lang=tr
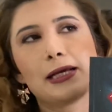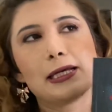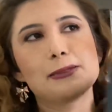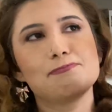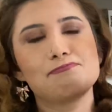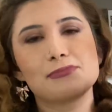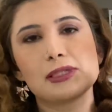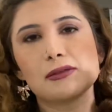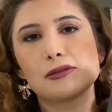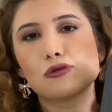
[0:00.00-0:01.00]

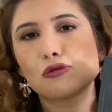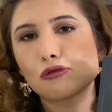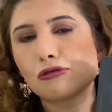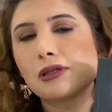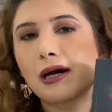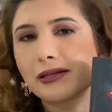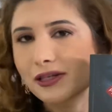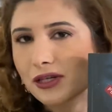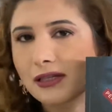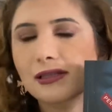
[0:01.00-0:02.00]
hmm, sorunlar
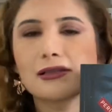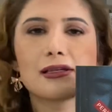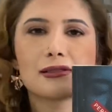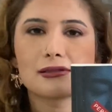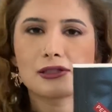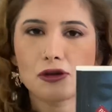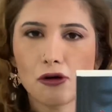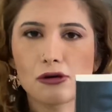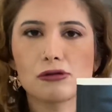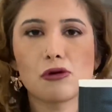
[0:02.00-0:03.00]
yaşadıklarını
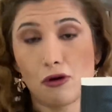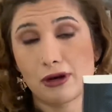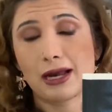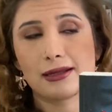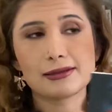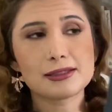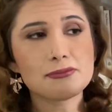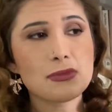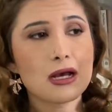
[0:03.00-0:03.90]
gör, öğrendim.